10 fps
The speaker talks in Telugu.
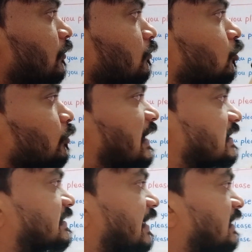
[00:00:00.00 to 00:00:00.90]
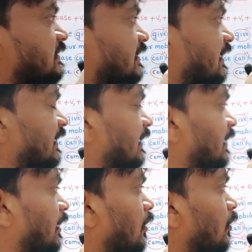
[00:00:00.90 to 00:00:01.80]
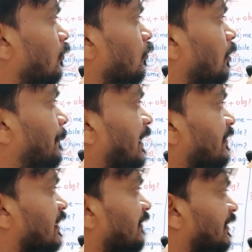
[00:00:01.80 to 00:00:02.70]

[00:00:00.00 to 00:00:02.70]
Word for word: యూ టు ఏ స్ట్రేంజర్ ఓపెన్ ద